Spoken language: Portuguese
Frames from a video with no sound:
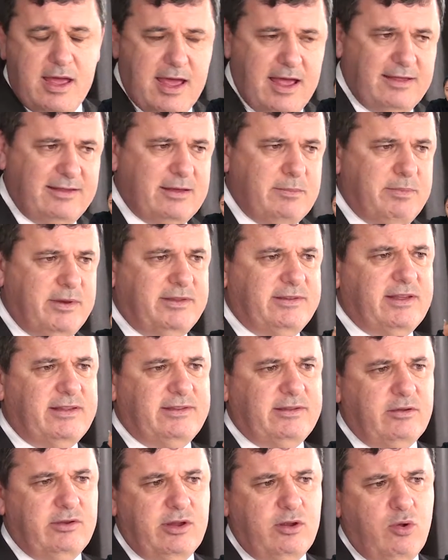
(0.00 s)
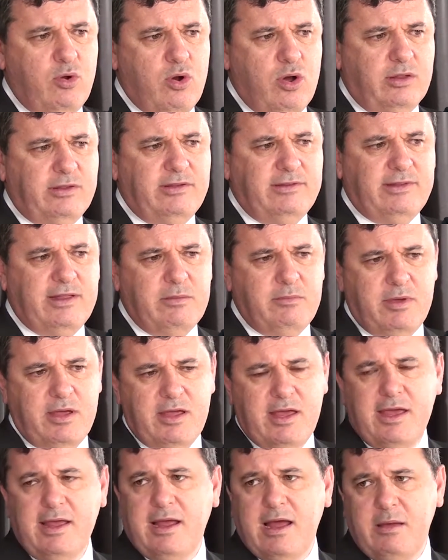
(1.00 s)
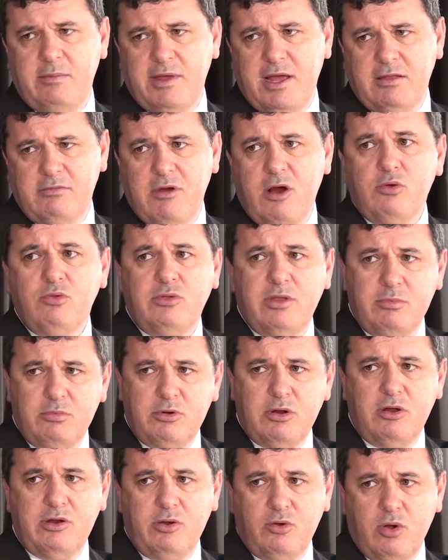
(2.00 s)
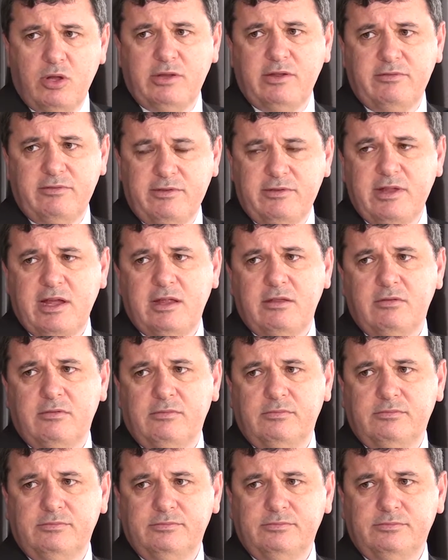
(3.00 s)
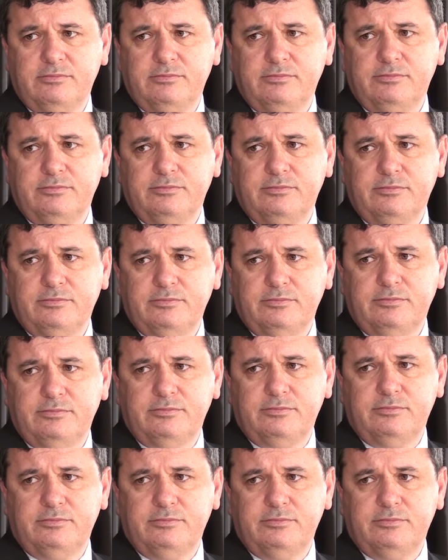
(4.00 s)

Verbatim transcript: essa prestação de contas também é encaminhada ao Tribunal de Contas do Estado. Ok.